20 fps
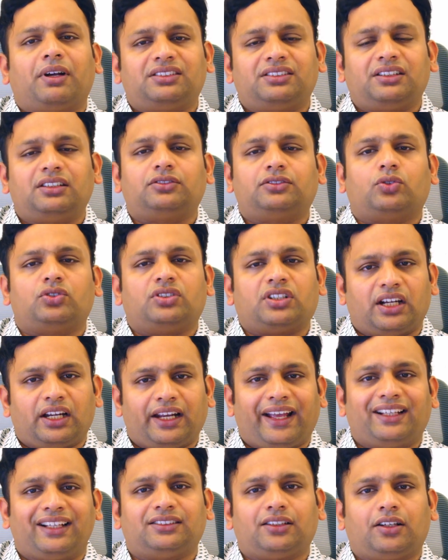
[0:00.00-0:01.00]
மசில்ஸ் கொஞ்சம்
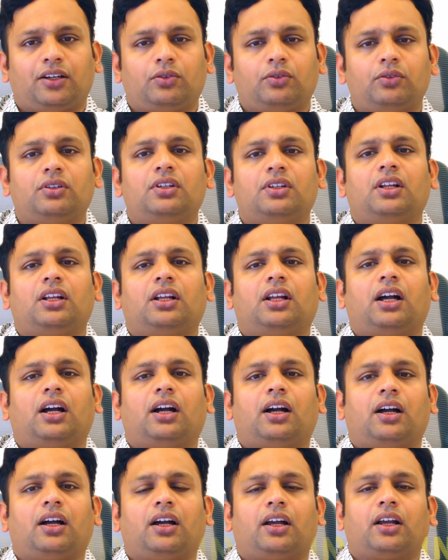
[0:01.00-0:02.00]
ரிலாக்ஸ் ஆகும்
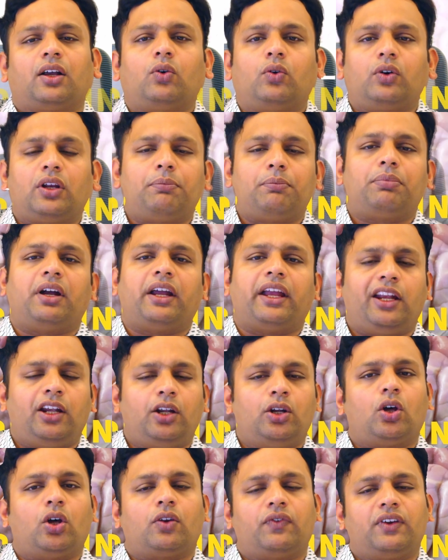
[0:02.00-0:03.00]
குறிப்பாக
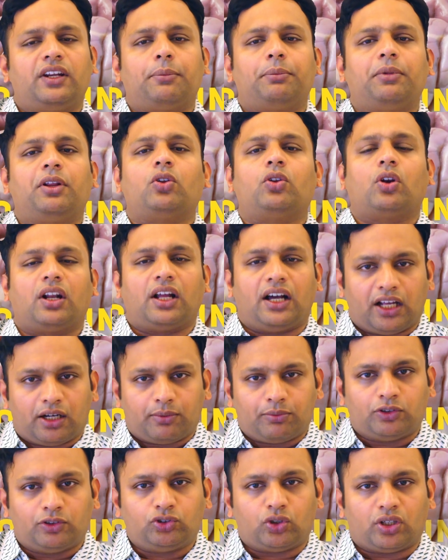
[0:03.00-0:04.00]
என்டார்ஃபின் அப்படிங்கிற ஒரு
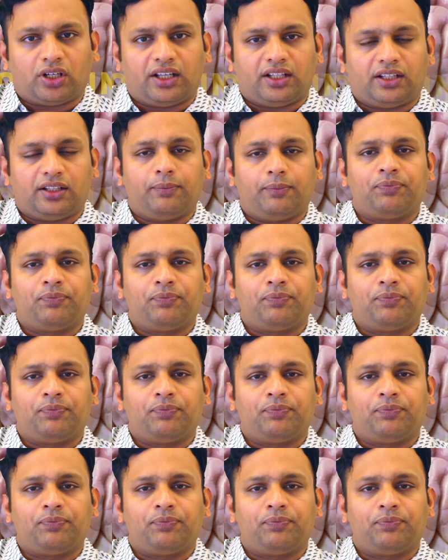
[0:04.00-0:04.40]
ஹார்மோன் சுரக்குது